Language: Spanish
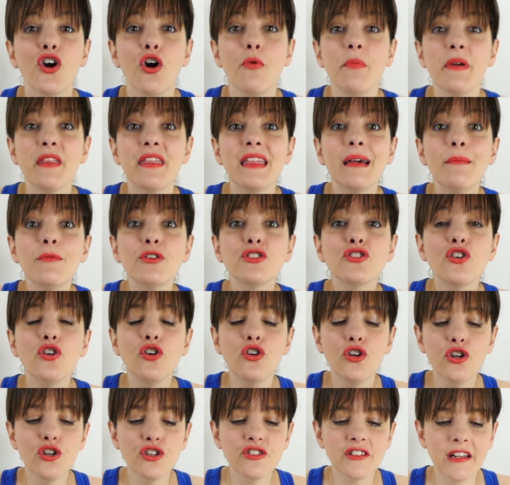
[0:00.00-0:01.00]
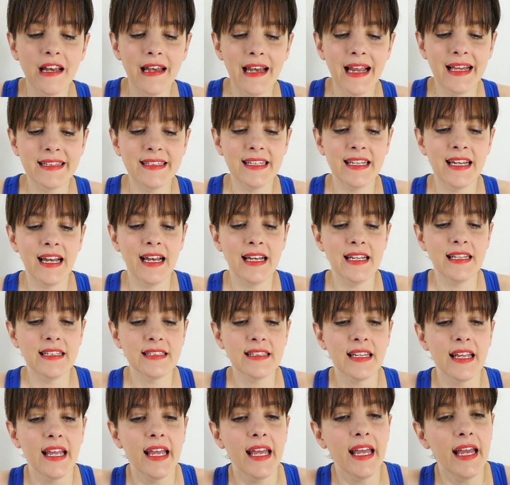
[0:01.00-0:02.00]
Comenzamos con los
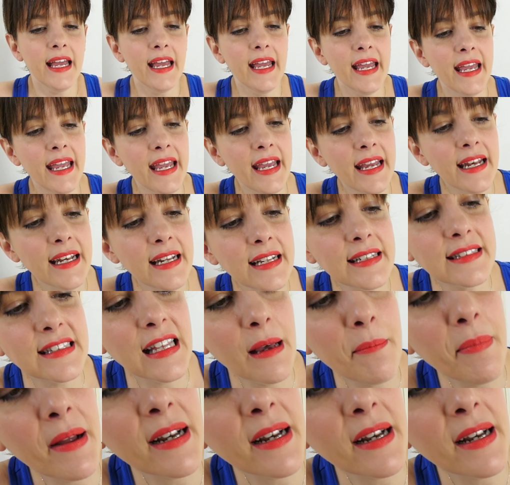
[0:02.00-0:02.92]
laterales. En esta